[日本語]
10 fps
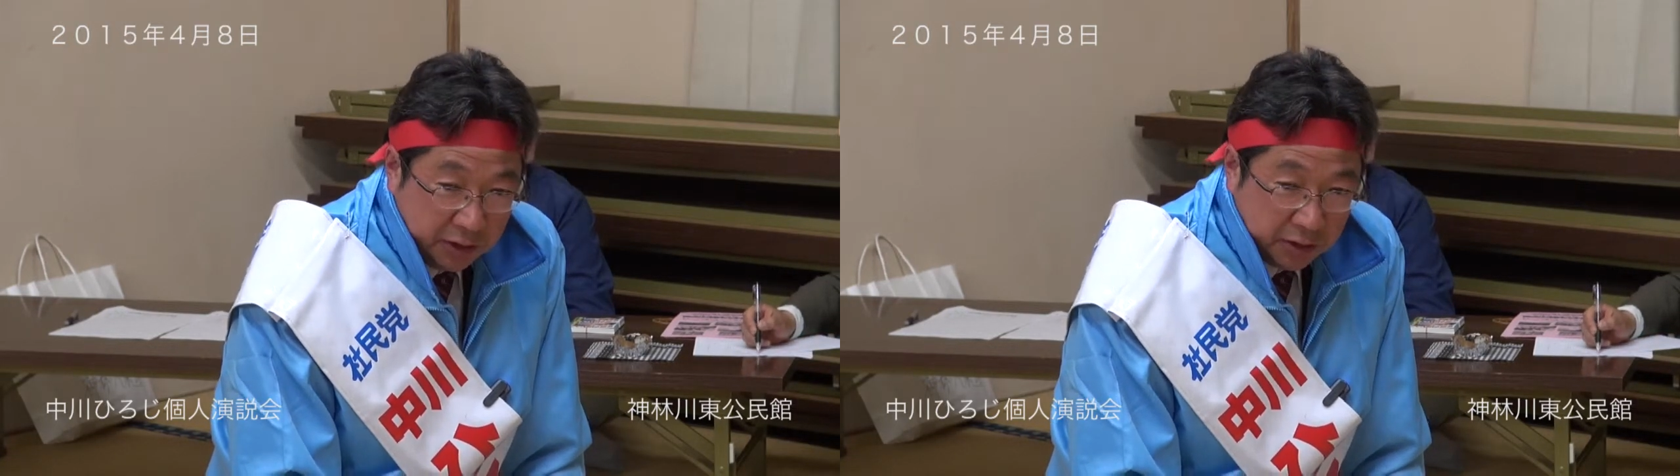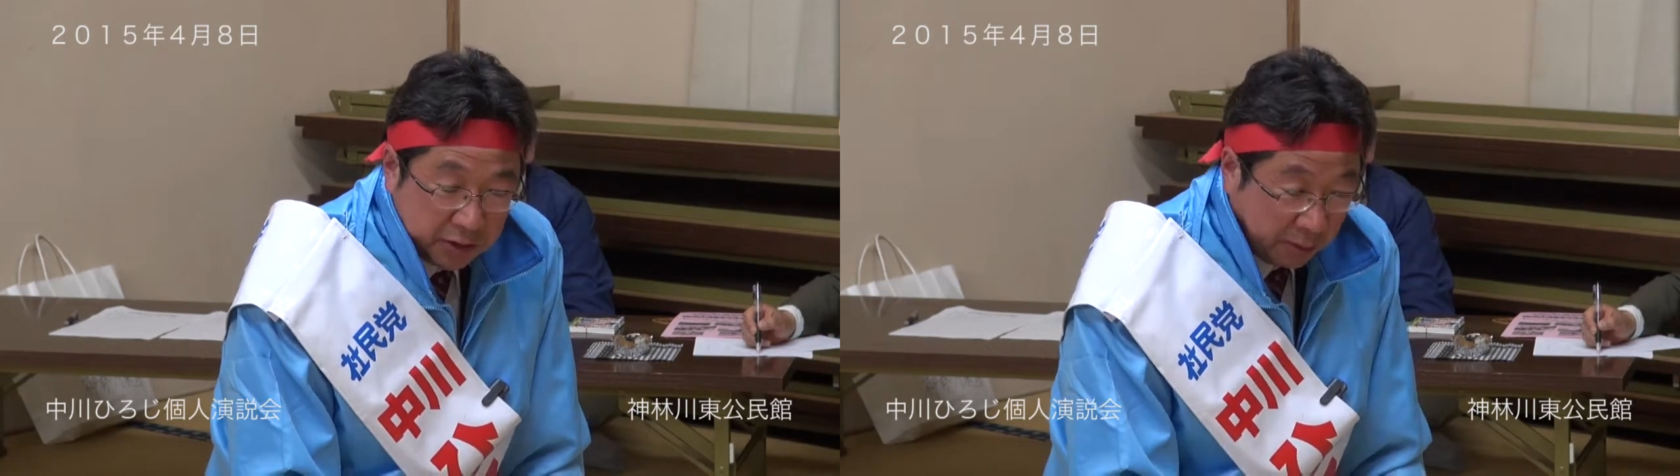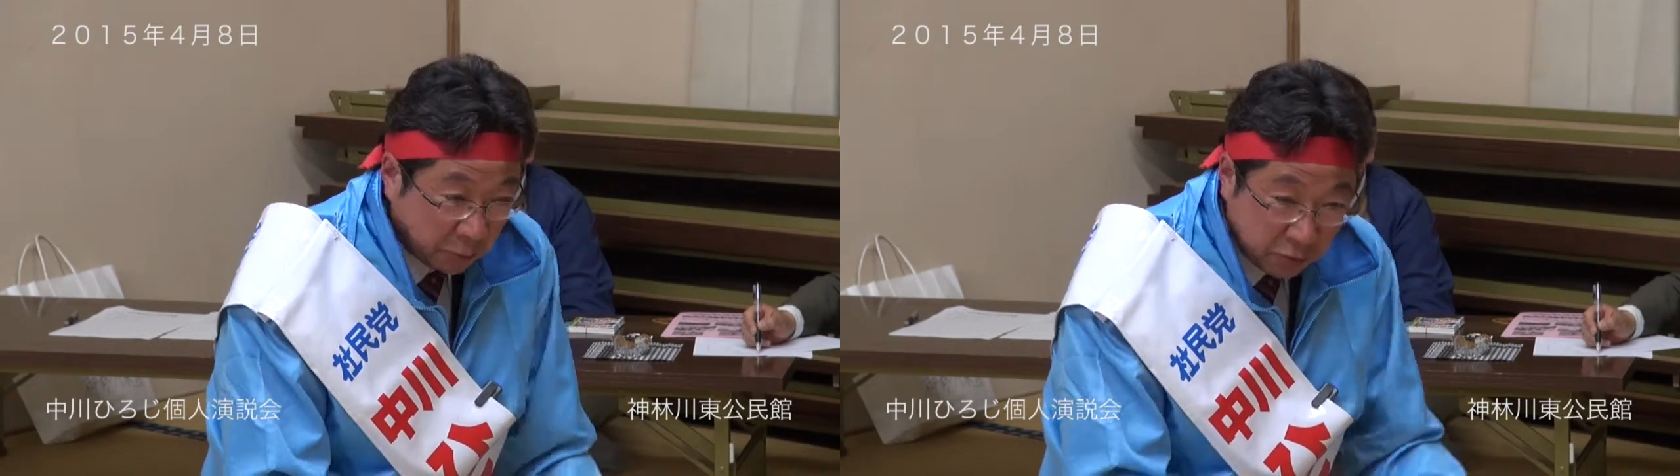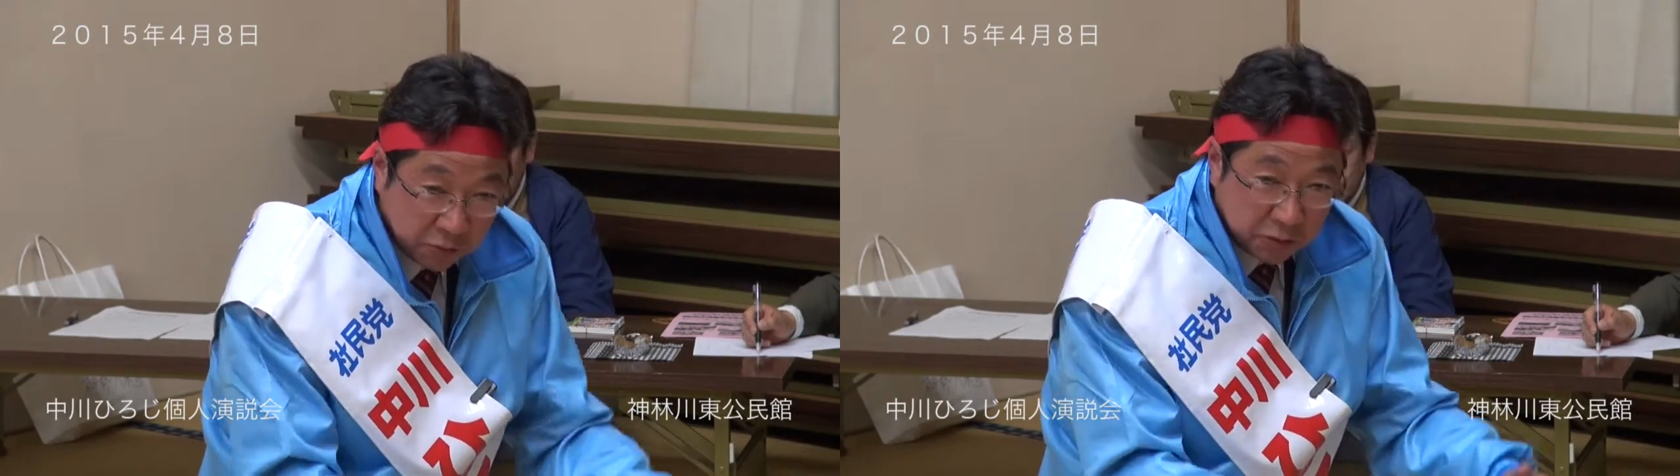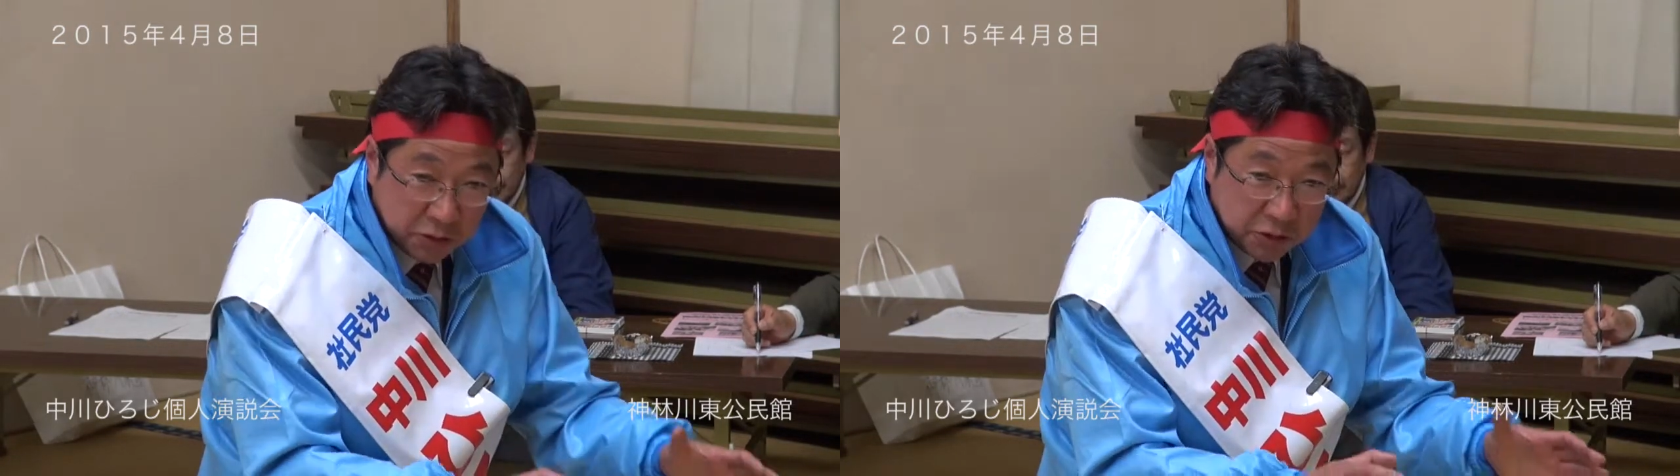3分の
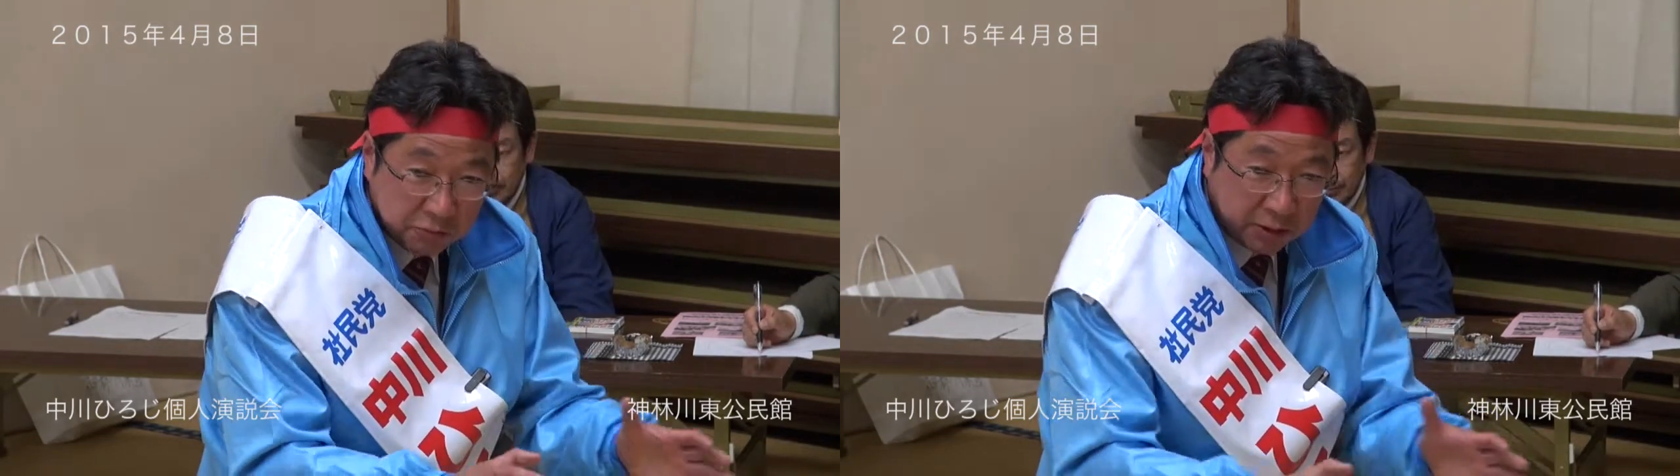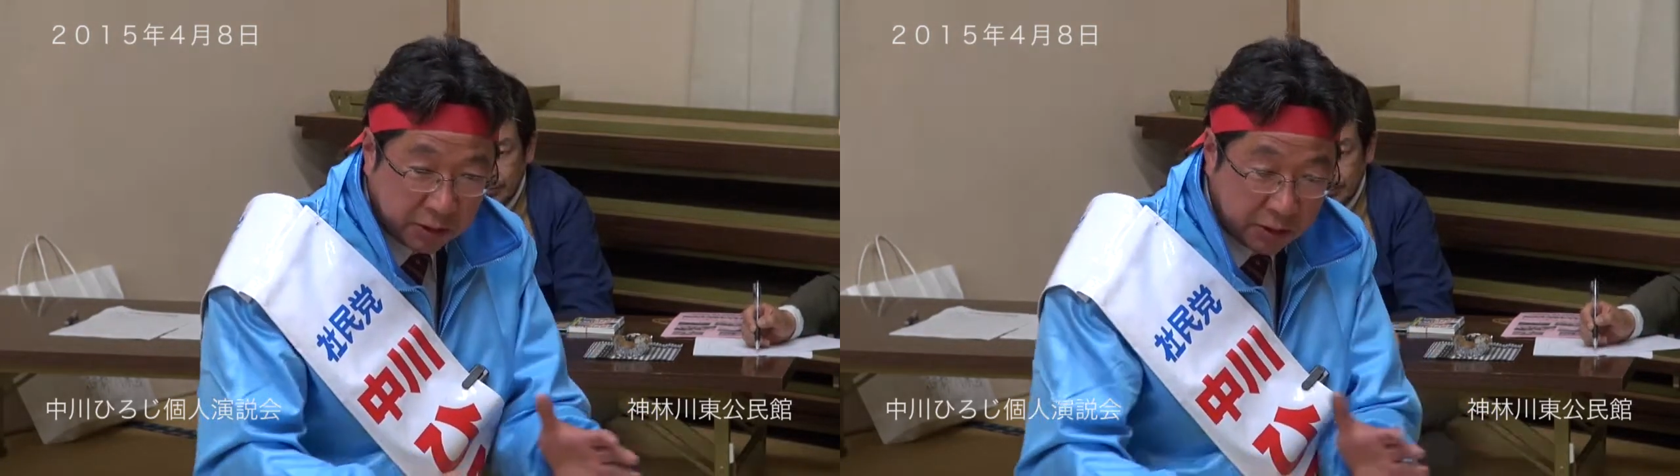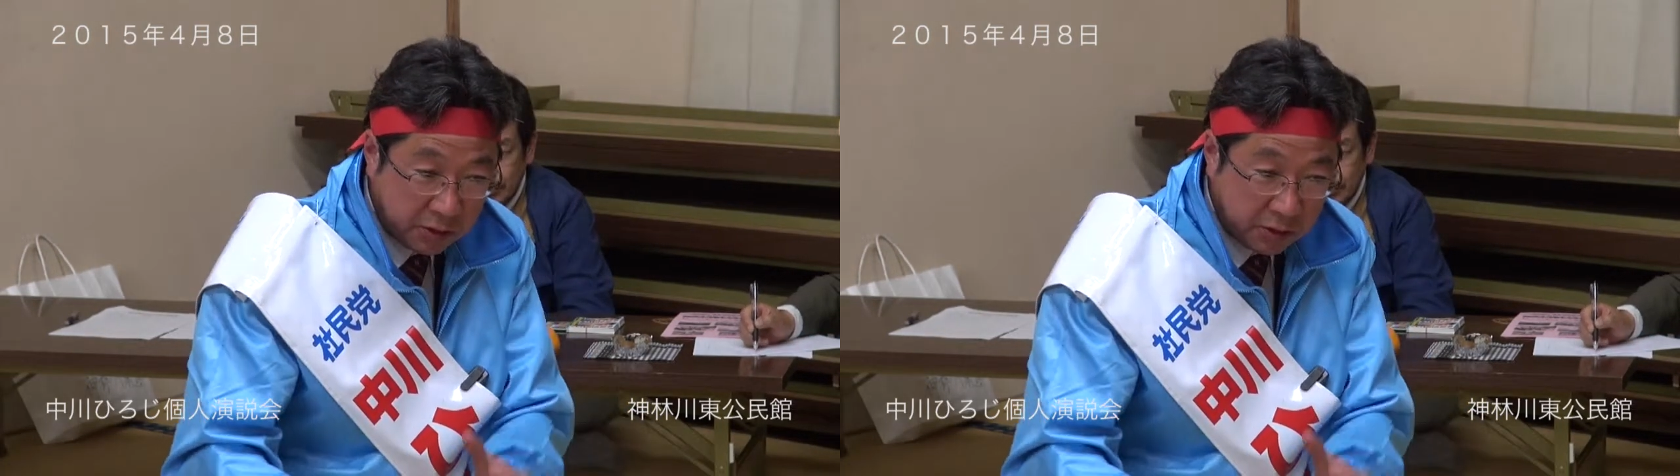1は